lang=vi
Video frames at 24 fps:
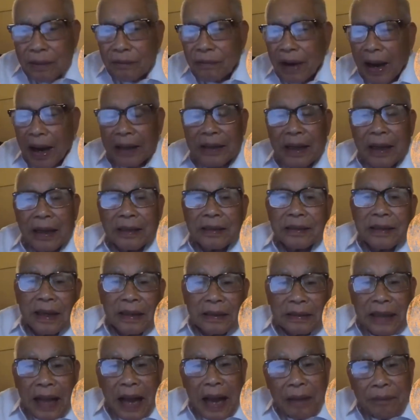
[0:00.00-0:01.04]
và
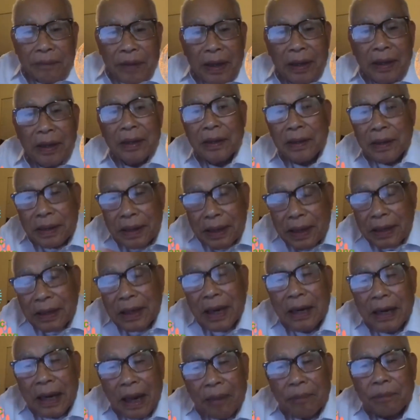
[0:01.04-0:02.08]
dân ta mới chia
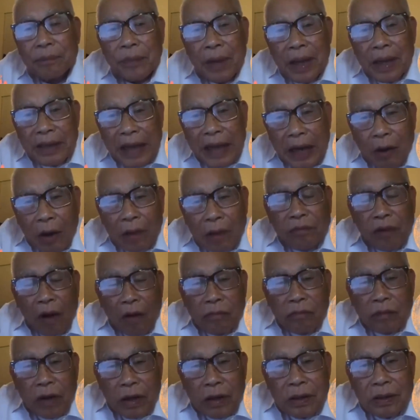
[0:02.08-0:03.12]
ra làm giai đoạn
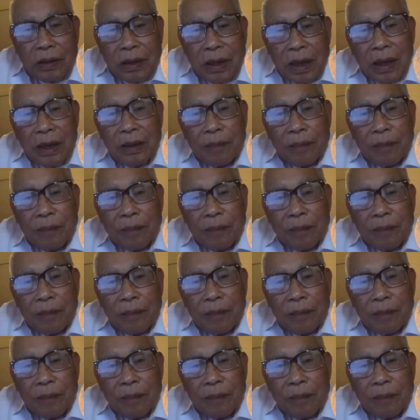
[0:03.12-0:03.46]
phòng ngự.